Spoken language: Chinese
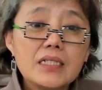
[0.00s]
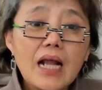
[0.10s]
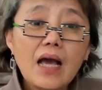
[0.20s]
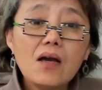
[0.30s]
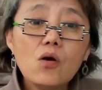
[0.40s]

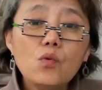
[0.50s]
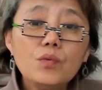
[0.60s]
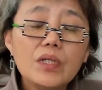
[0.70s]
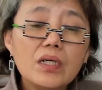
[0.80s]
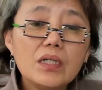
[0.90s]
然
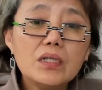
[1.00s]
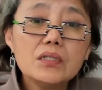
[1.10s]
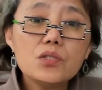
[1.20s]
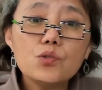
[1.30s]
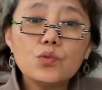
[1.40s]
后
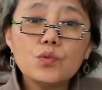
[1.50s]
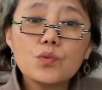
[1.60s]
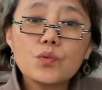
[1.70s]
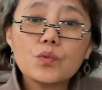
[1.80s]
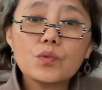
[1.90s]
呢，就